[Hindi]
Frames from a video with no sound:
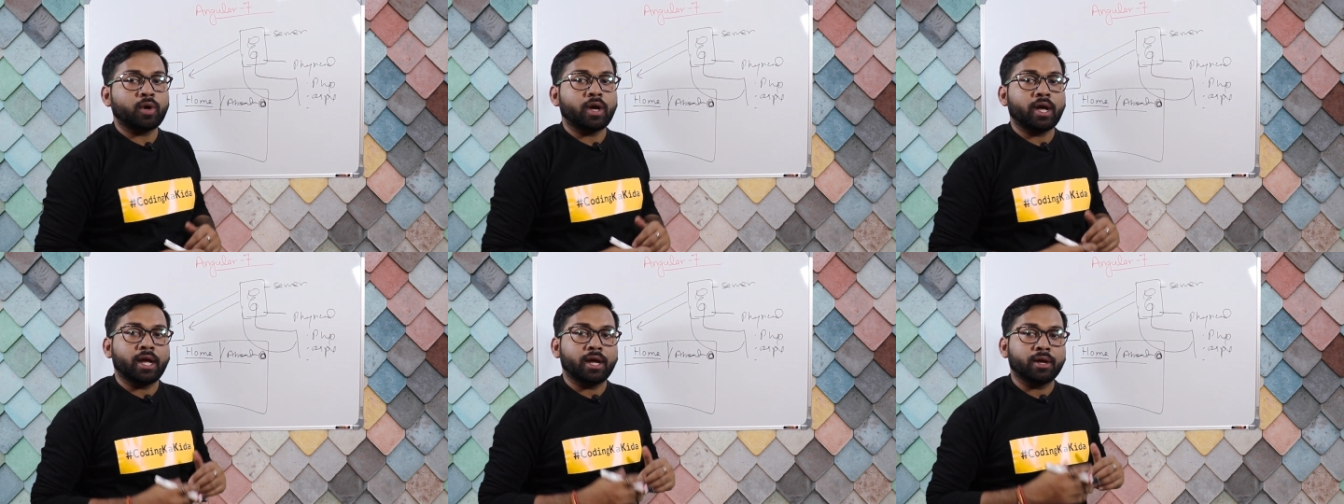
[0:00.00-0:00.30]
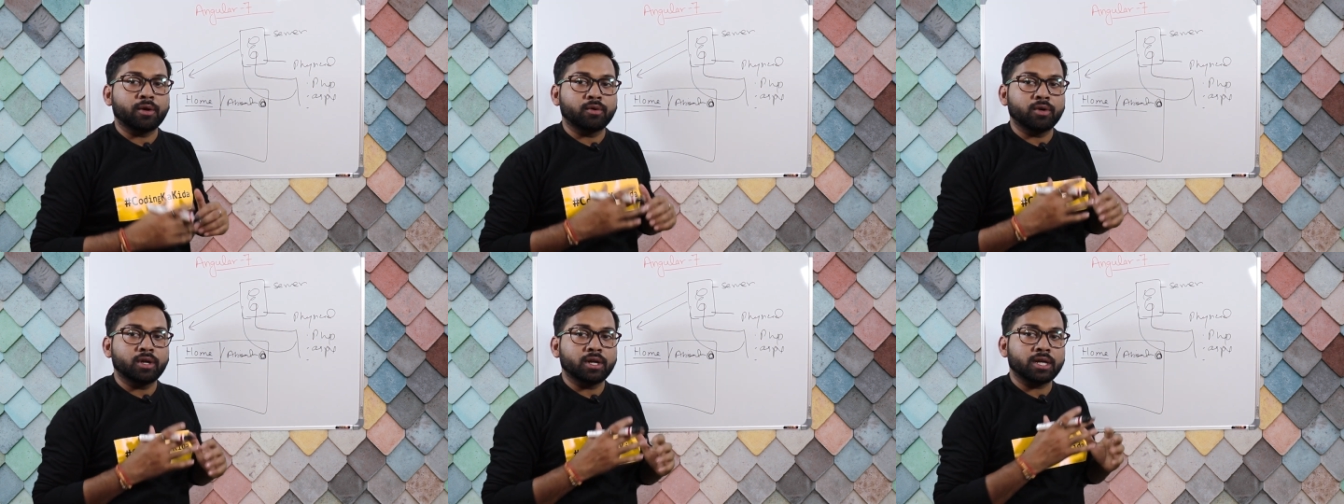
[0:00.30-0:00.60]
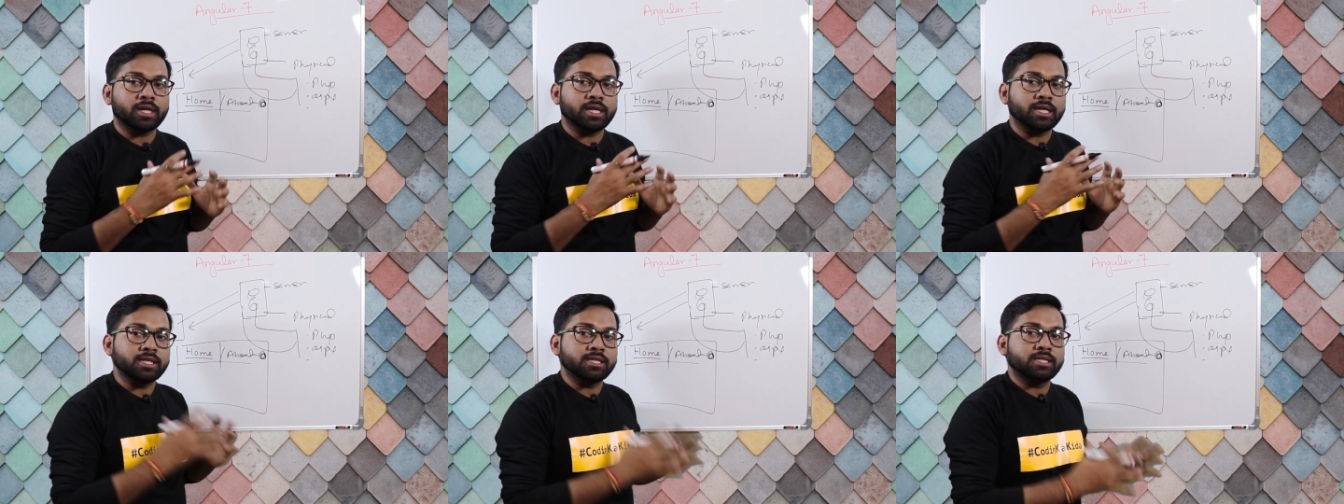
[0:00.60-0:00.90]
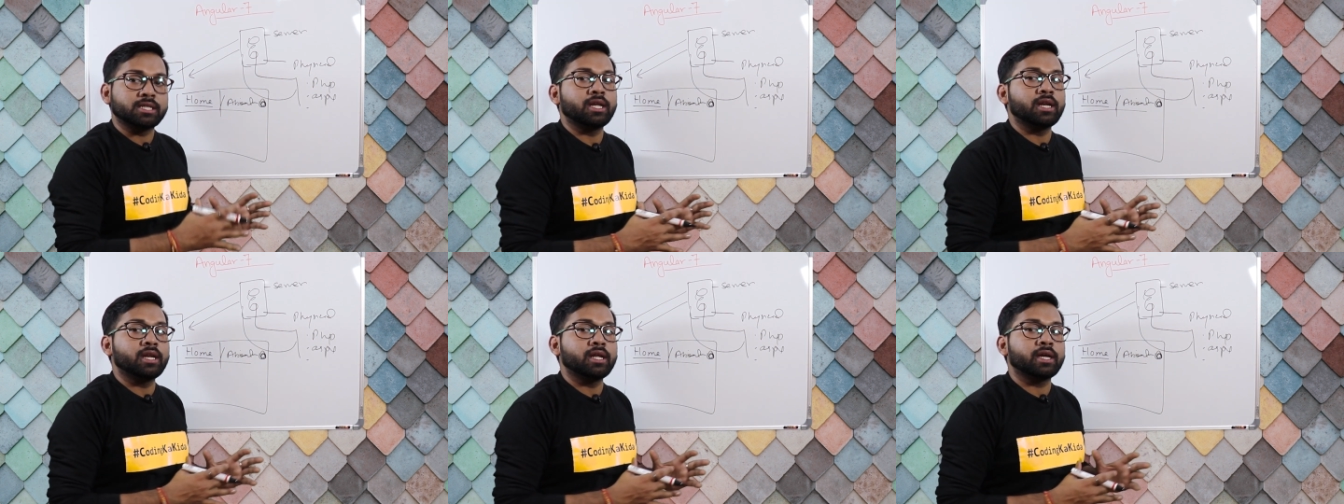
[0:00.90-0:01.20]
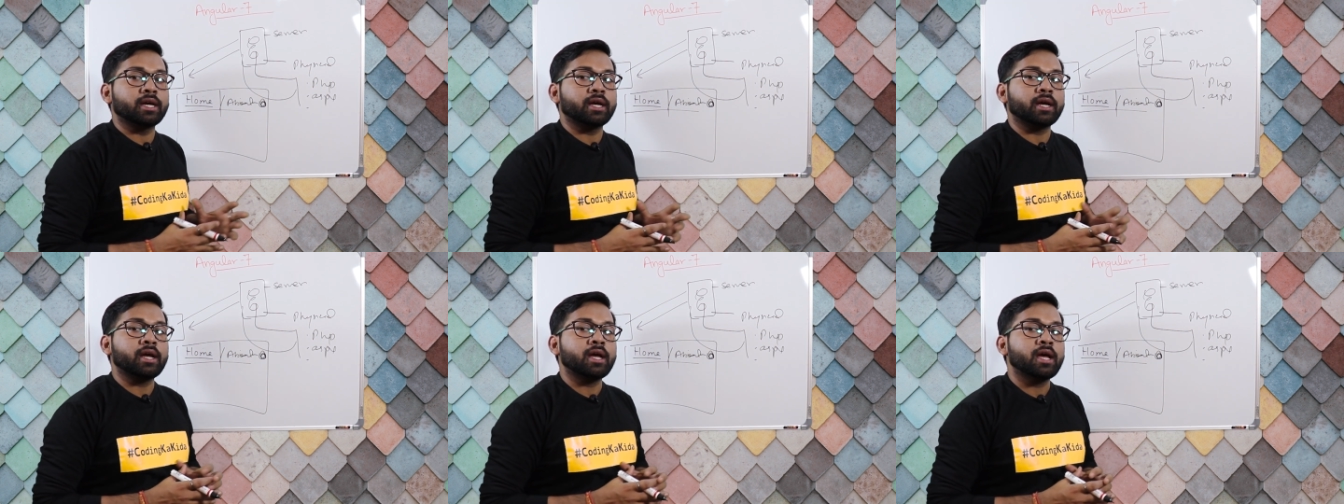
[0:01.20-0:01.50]
तो एंगुलर
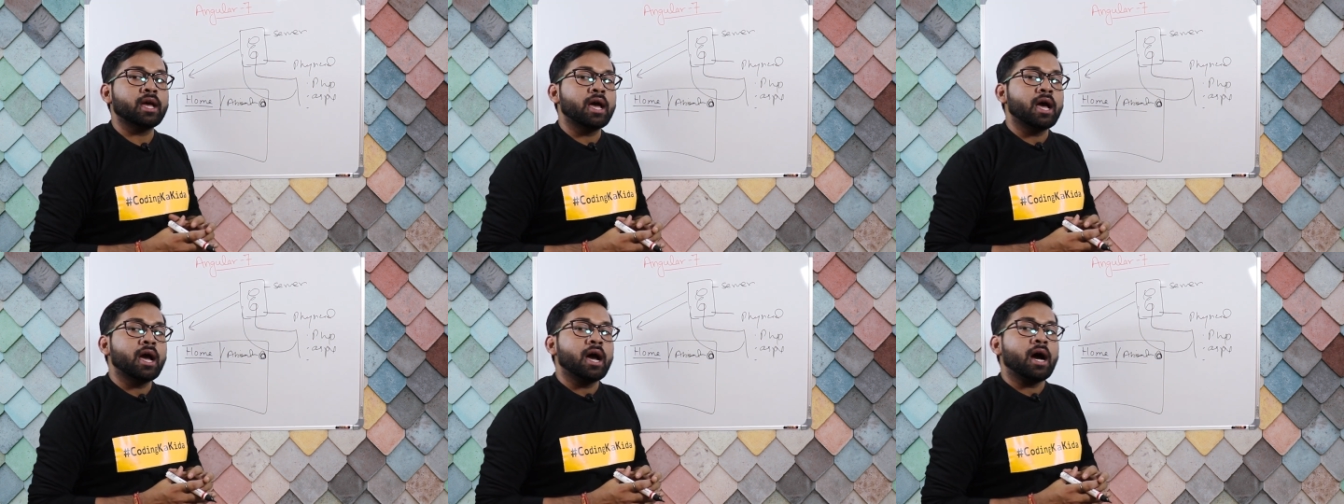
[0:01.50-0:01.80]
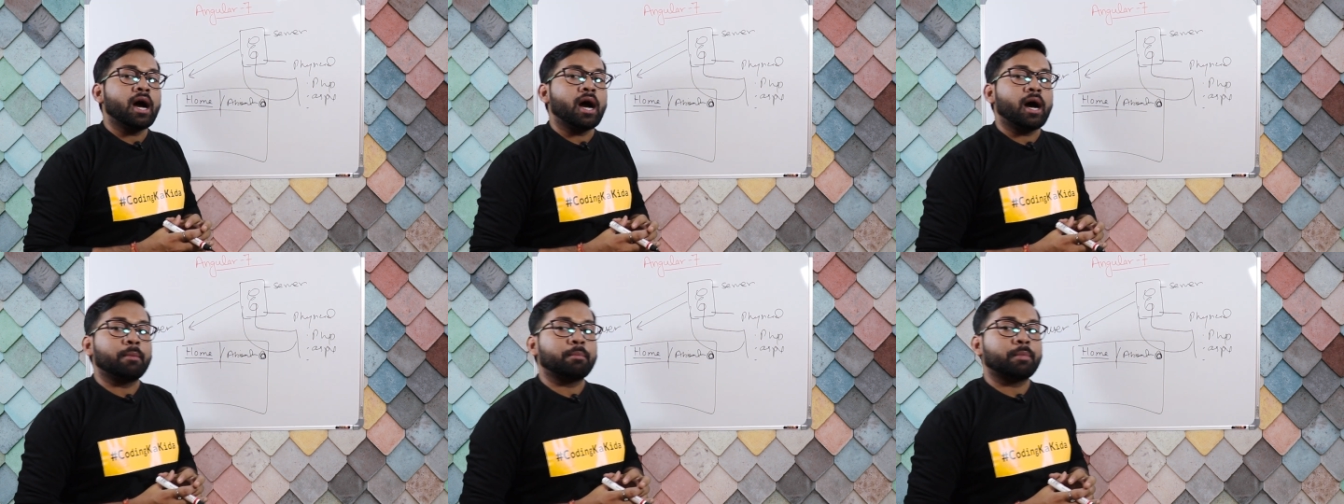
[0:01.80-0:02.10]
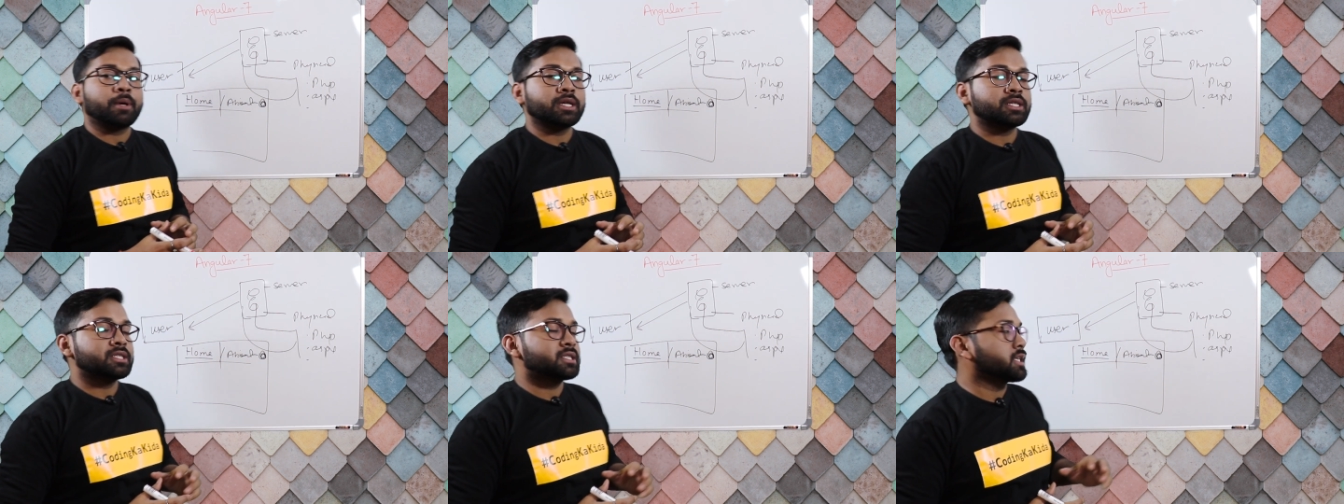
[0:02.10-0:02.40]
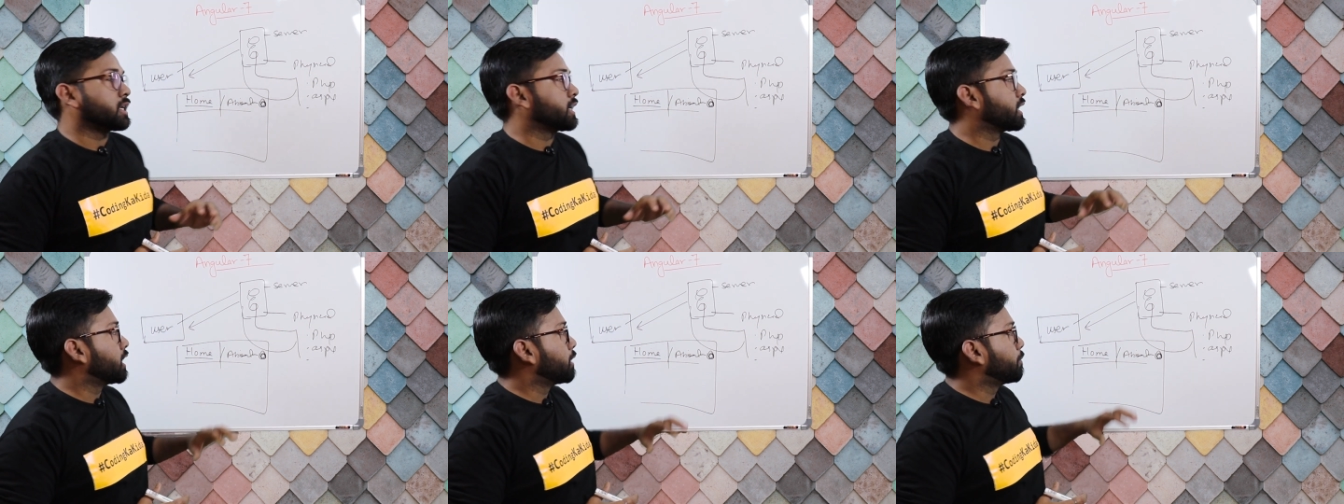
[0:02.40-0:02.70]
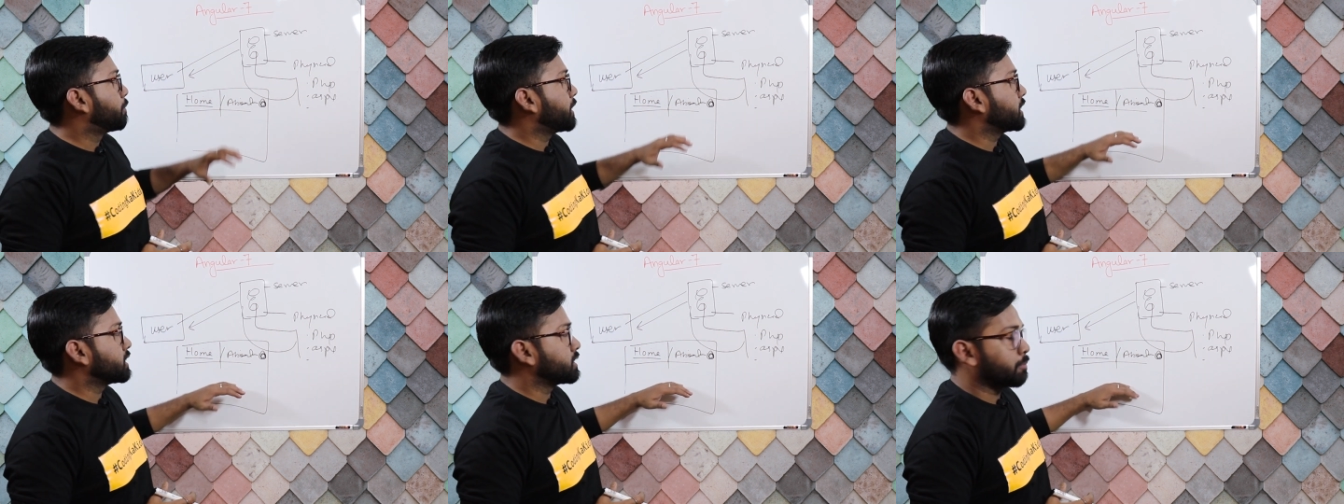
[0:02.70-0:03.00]
इसीलिए है आपका
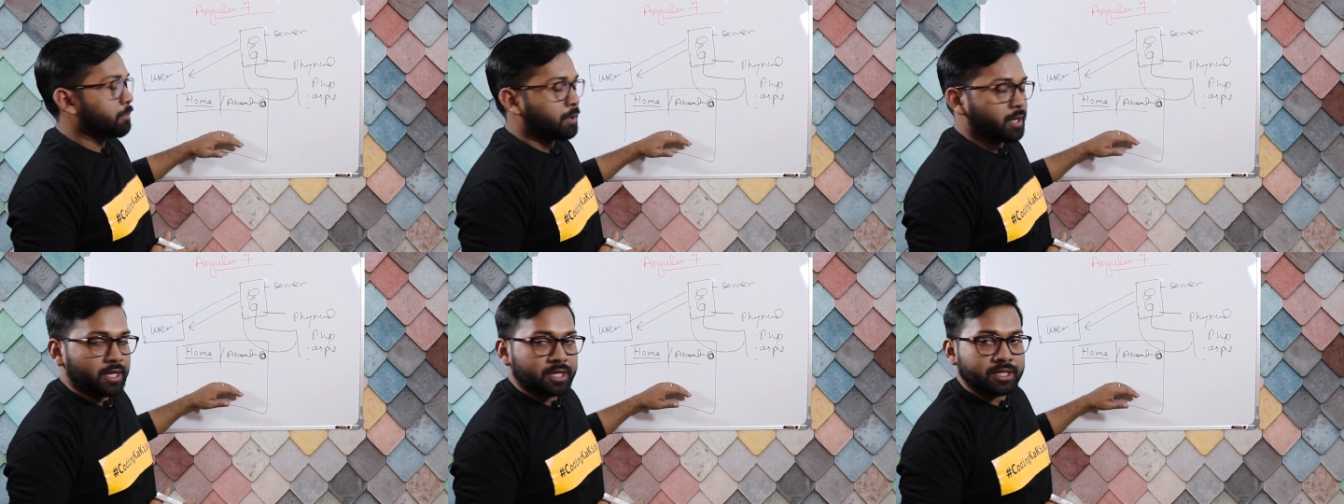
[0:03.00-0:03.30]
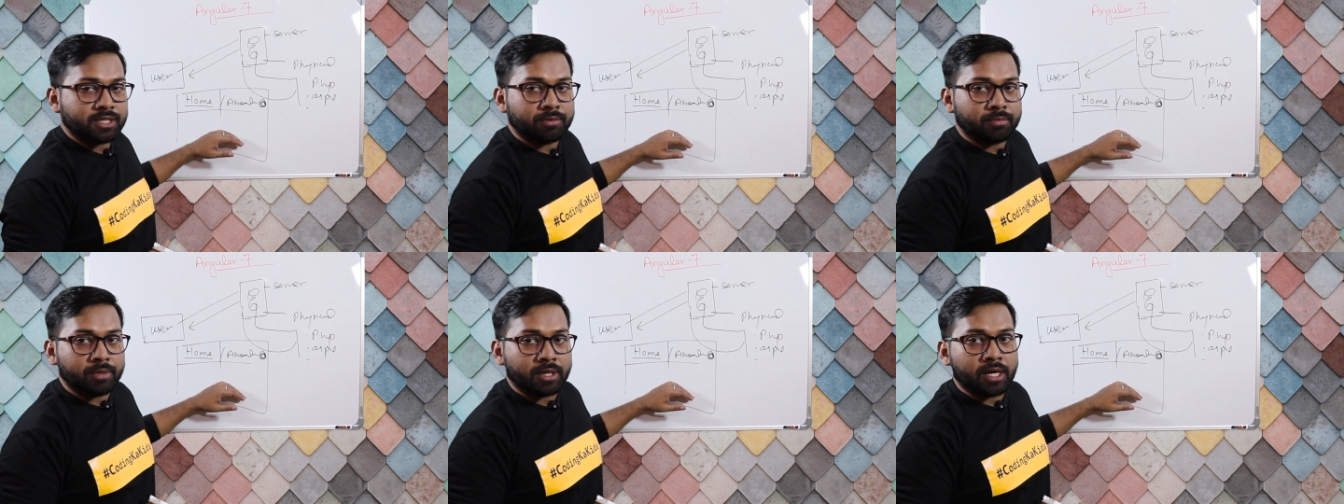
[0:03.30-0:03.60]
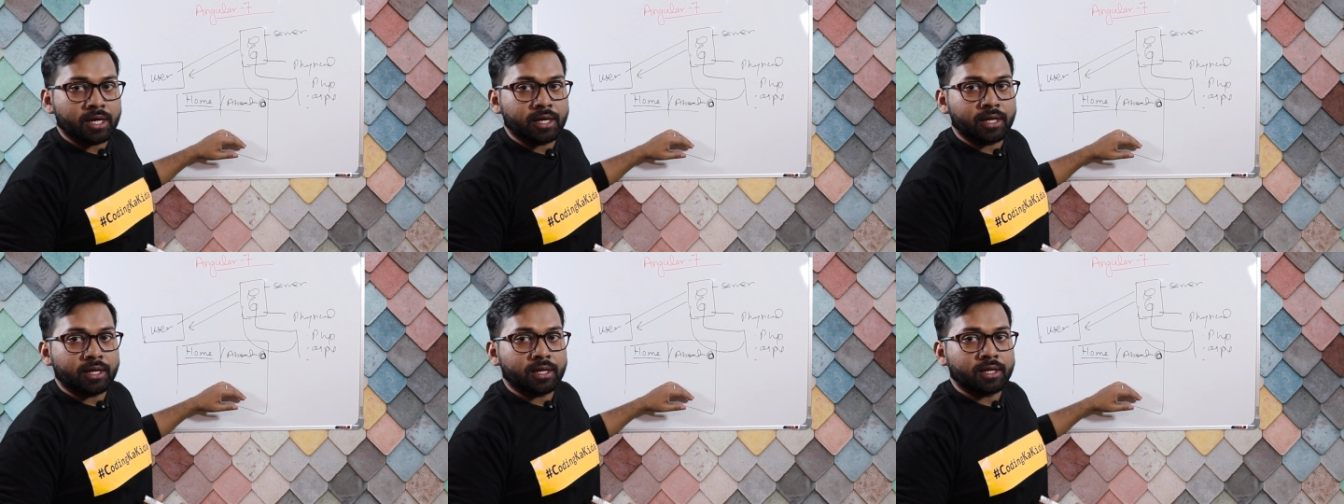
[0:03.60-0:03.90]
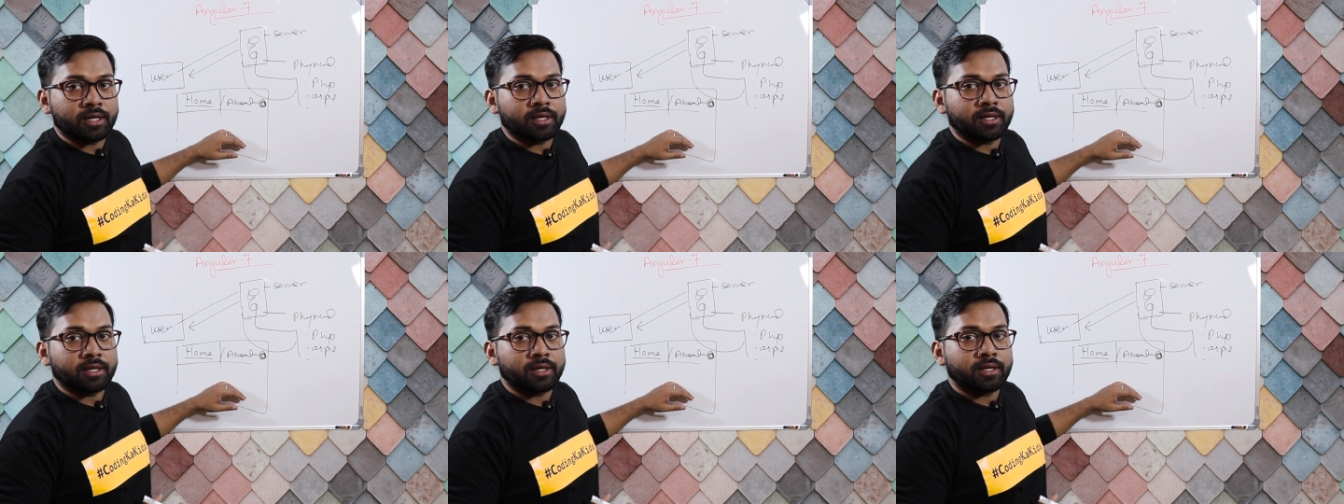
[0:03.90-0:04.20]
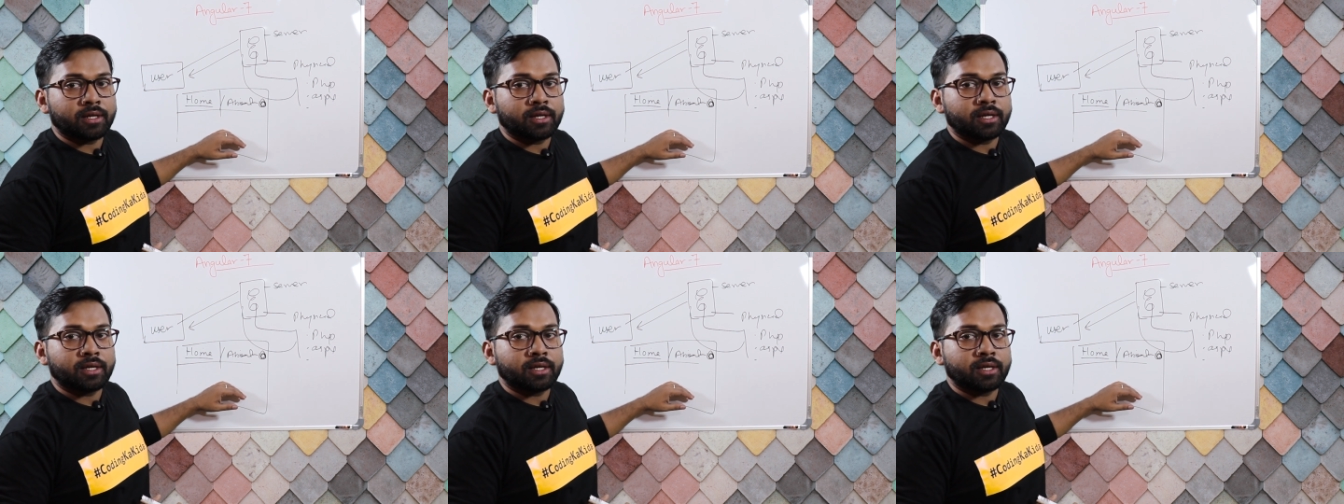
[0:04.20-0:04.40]
सिंगल पेज एप्लीकेशन बनाने के लिए